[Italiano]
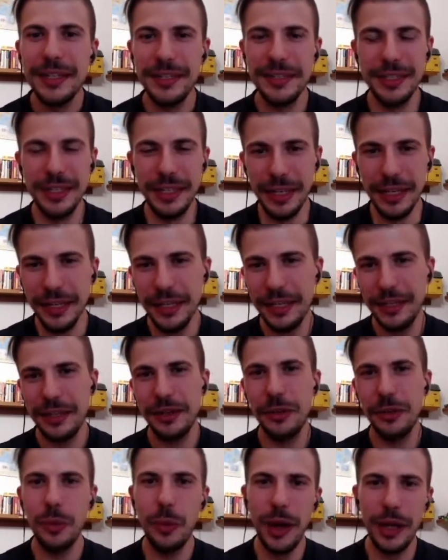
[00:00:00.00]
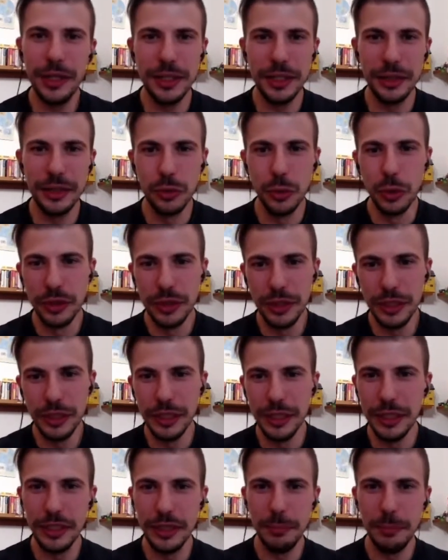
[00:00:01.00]
Sì, quasi
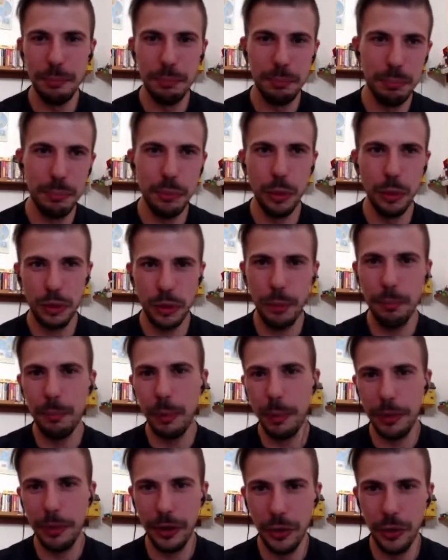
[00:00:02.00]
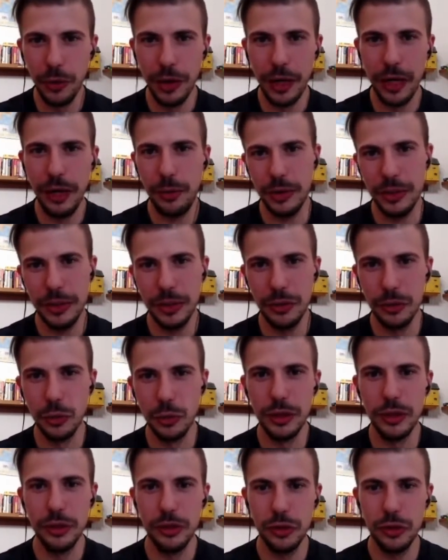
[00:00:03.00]
tutti, purtroppo per ora, quasi
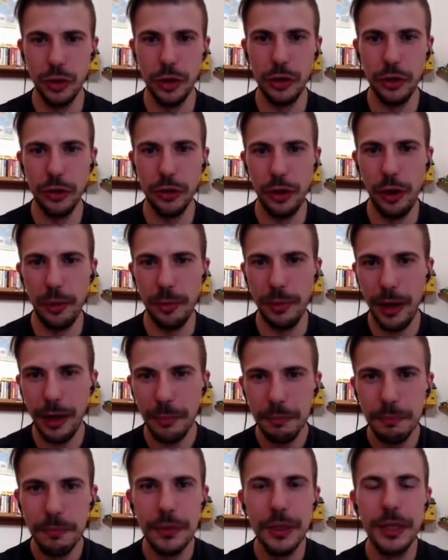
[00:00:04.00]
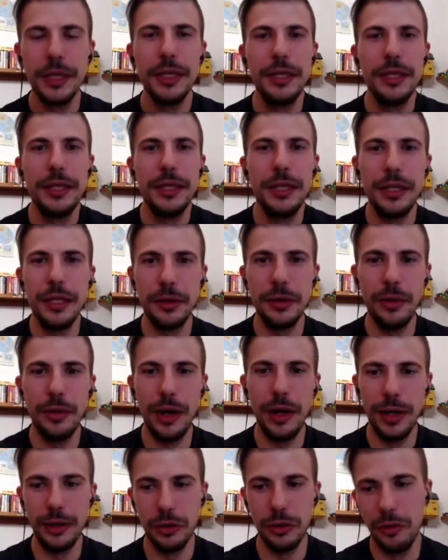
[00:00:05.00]
tutti solo in Europa, in
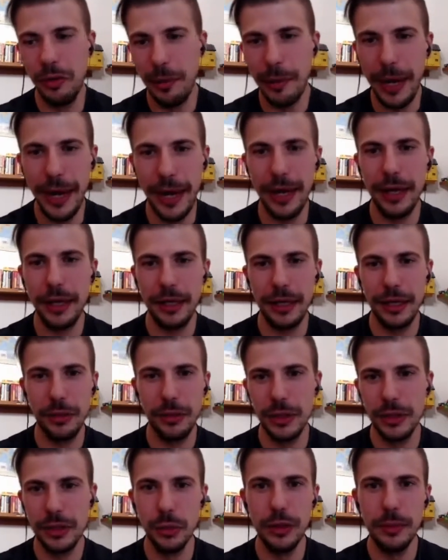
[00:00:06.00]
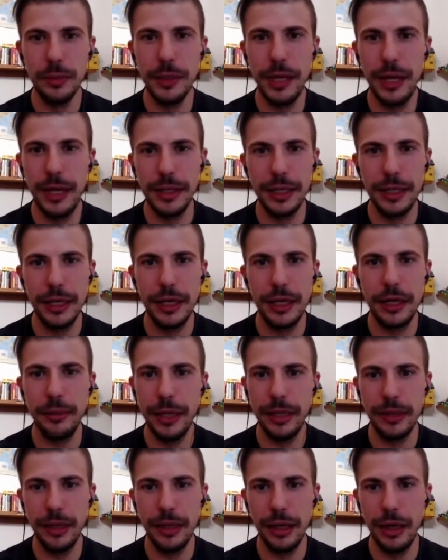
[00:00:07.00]
quanto, vabbè, anche in questi ultimi anni
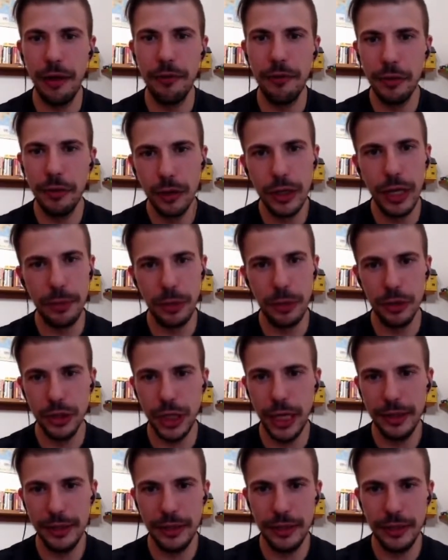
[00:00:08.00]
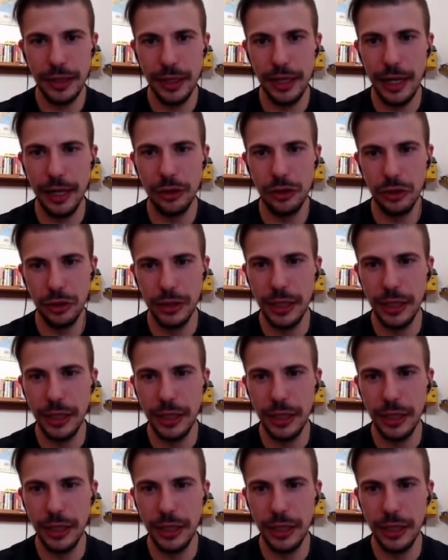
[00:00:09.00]
chiaramente avevo dei progetti, tra l'altro, di